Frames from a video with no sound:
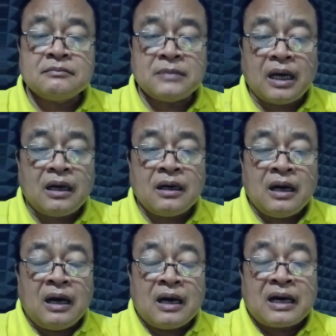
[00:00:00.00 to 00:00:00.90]
Ya,
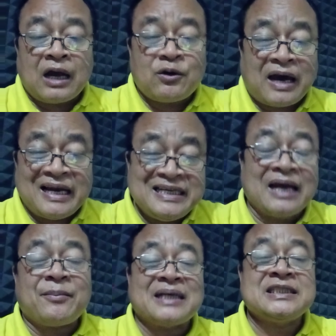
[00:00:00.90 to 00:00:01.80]
kalau
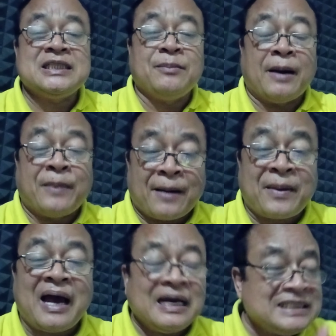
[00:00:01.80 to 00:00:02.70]
kalian masih nyembah
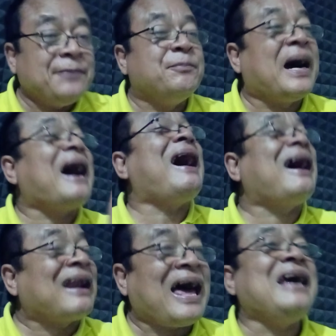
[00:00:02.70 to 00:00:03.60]
bapak, nyembah
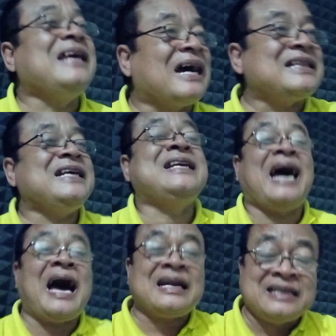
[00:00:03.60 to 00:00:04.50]
Allah yang tidak
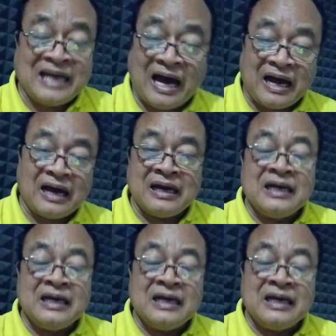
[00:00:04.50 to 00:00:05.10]
ada.